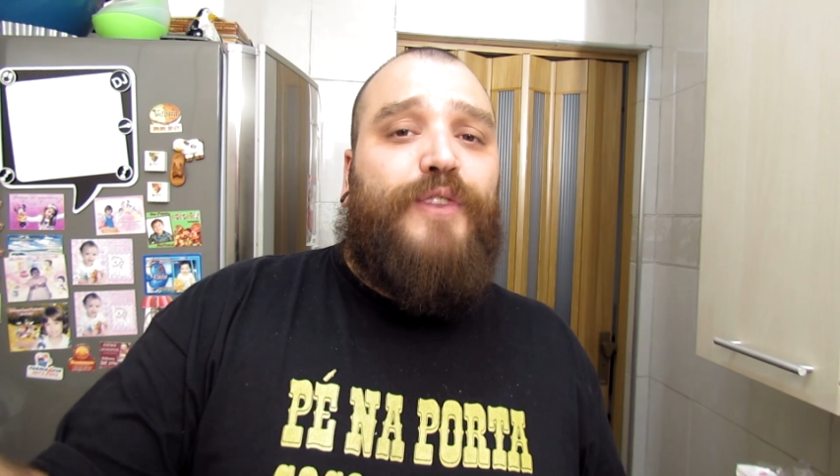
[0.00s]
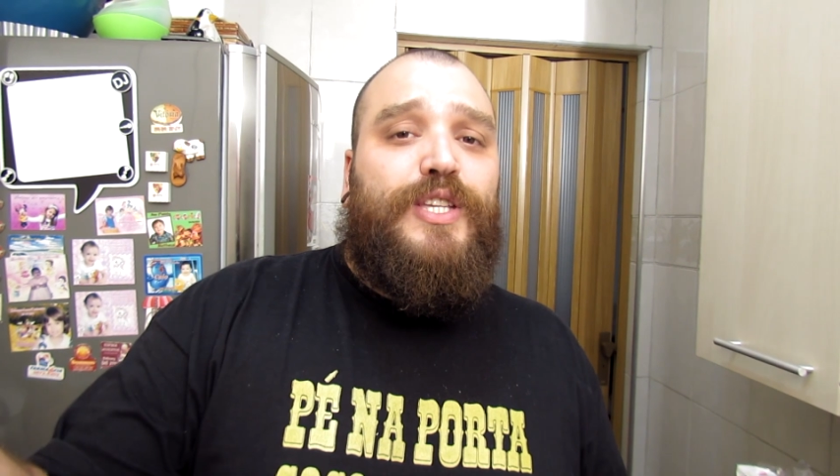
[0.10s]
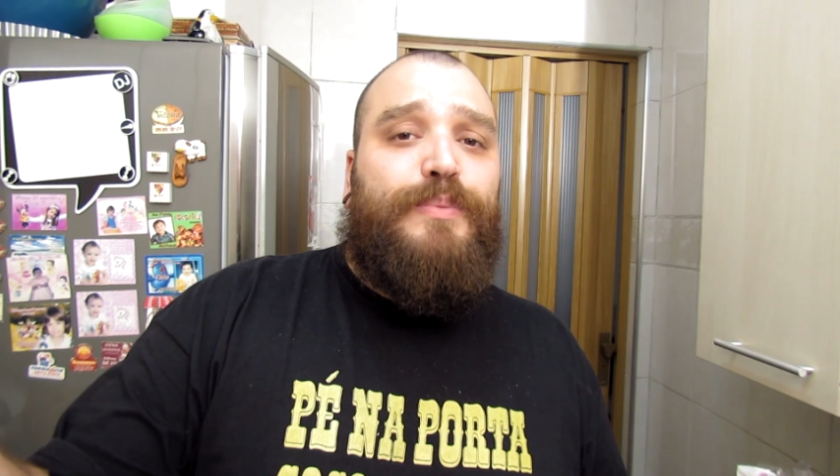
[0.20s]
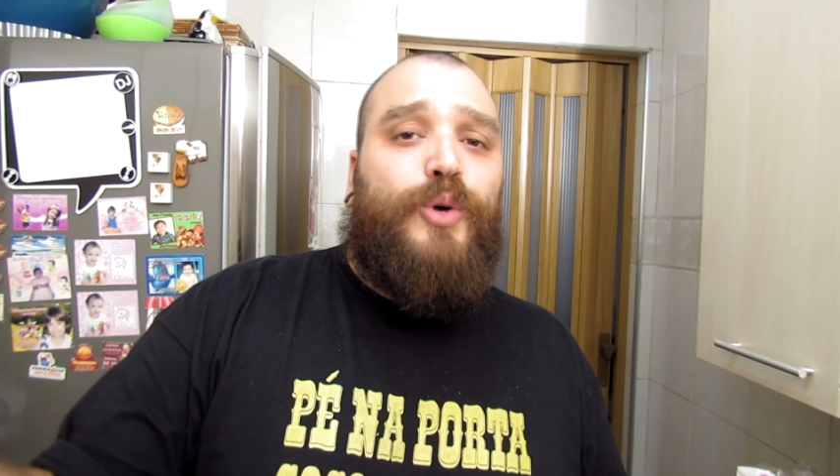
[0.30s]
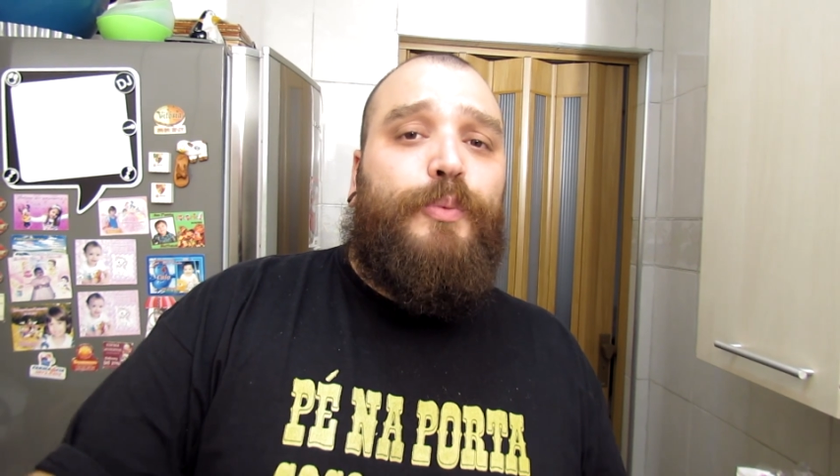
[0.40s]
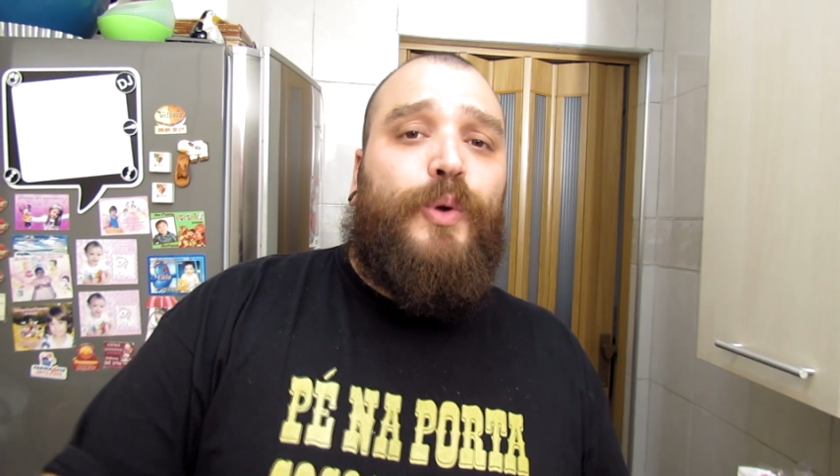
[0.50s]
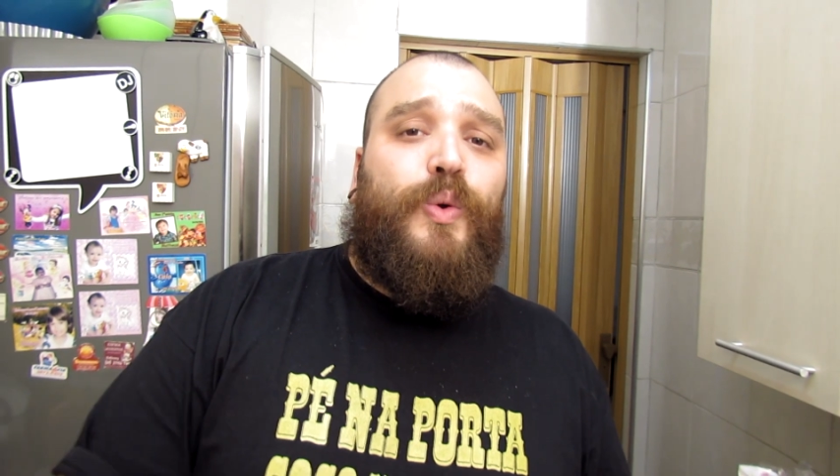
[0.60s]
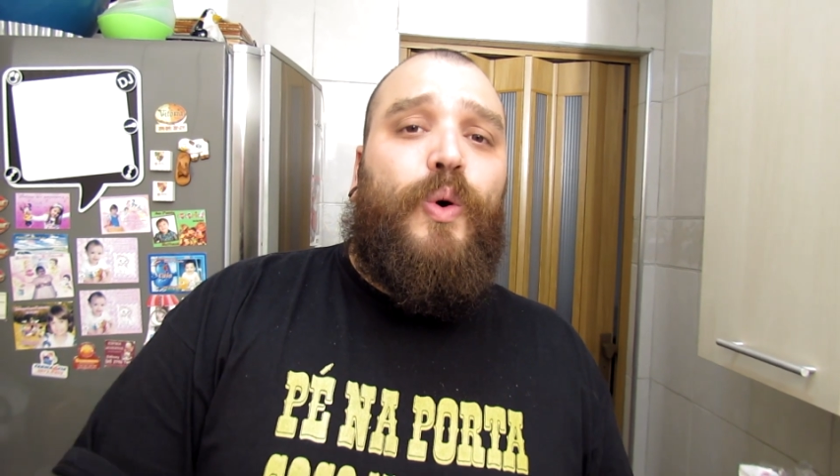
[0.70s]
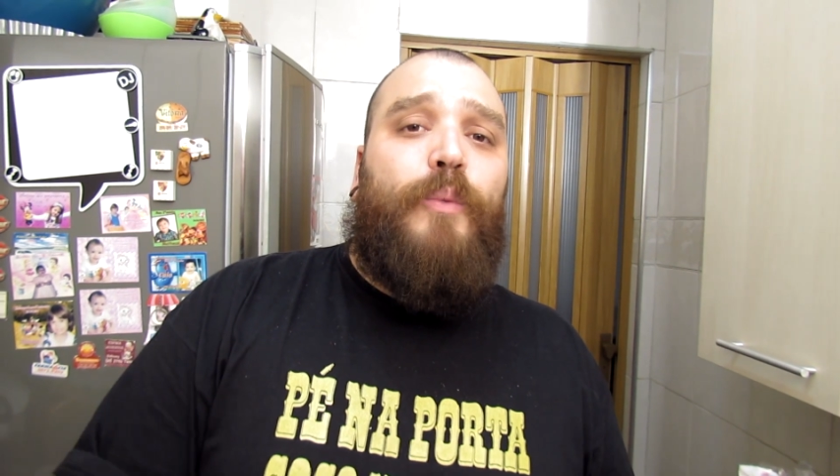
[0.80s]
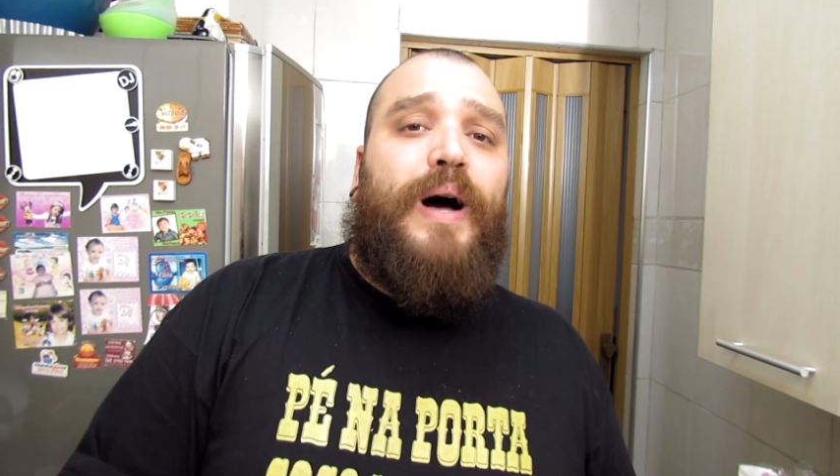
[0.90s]

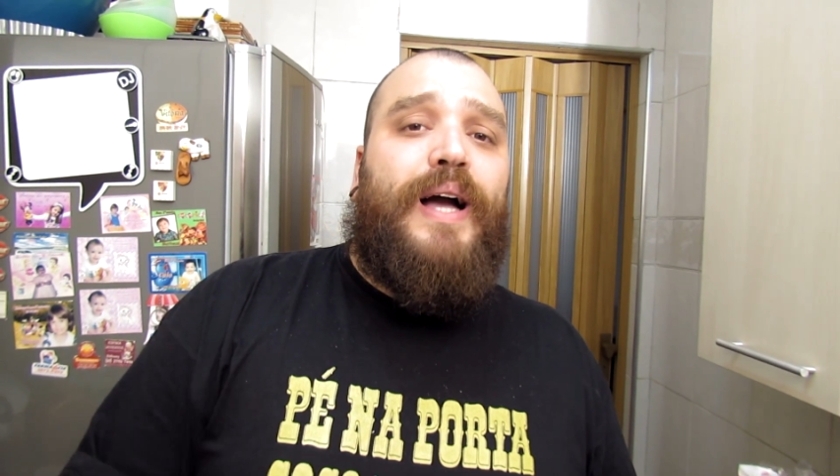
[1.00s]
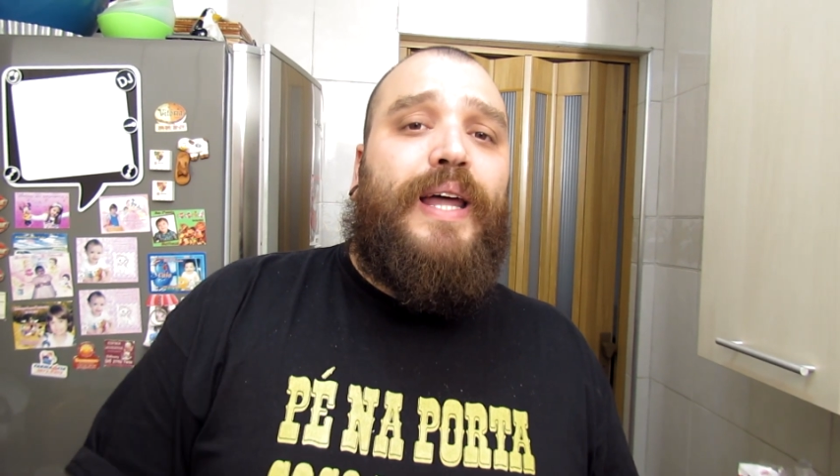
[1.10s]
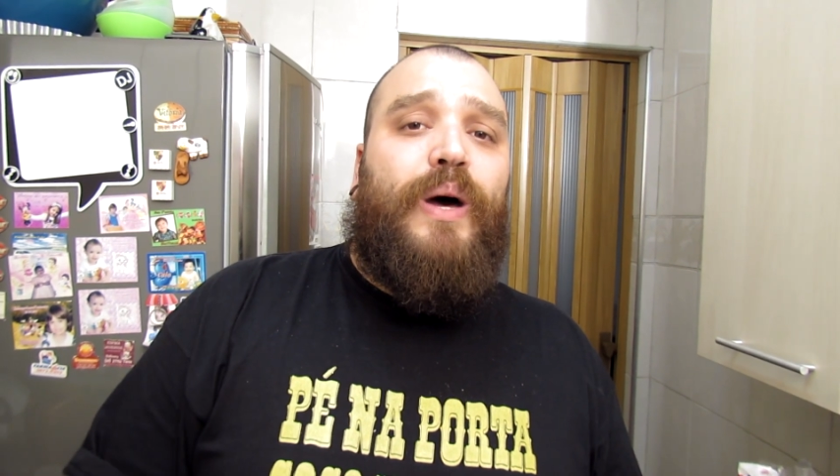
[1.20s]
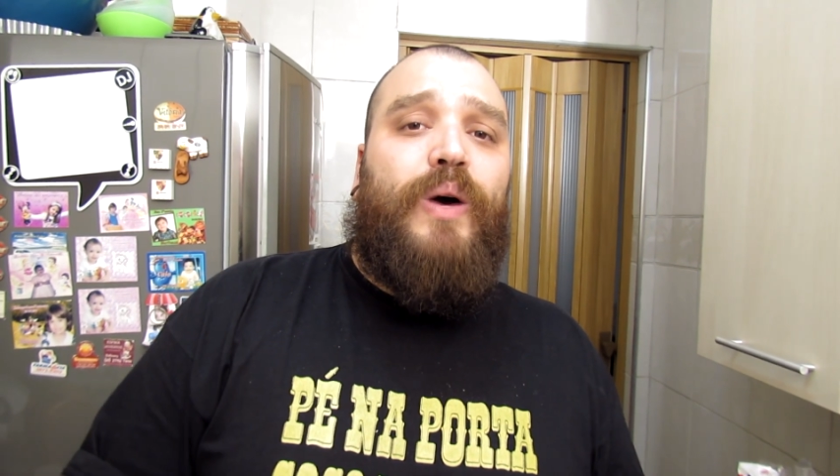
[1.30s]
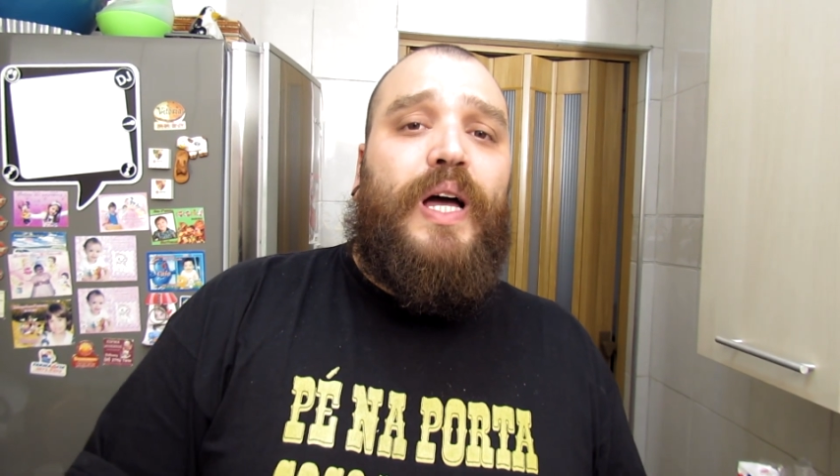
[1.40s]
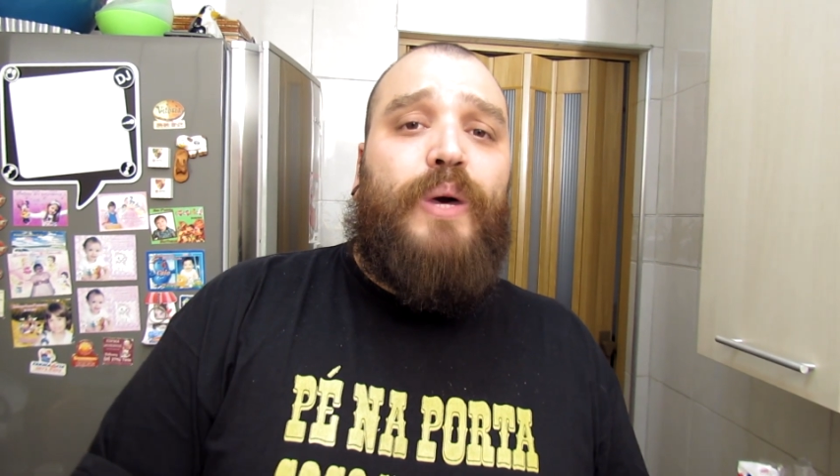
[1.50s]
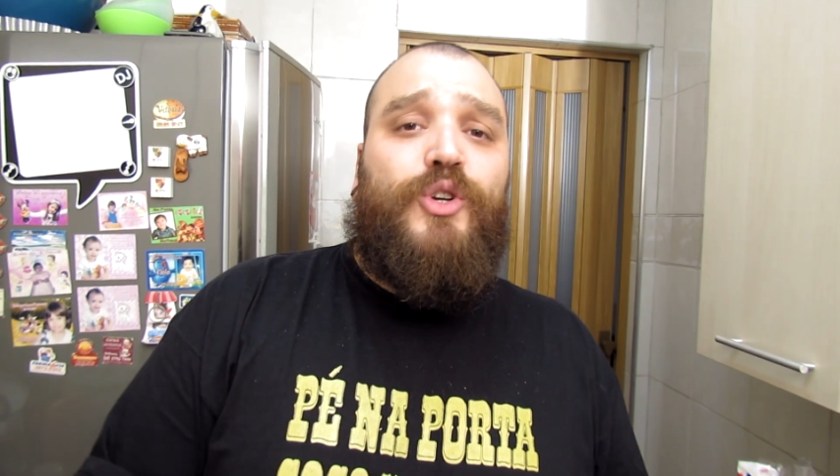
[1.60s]
facebook.com.br canalrango,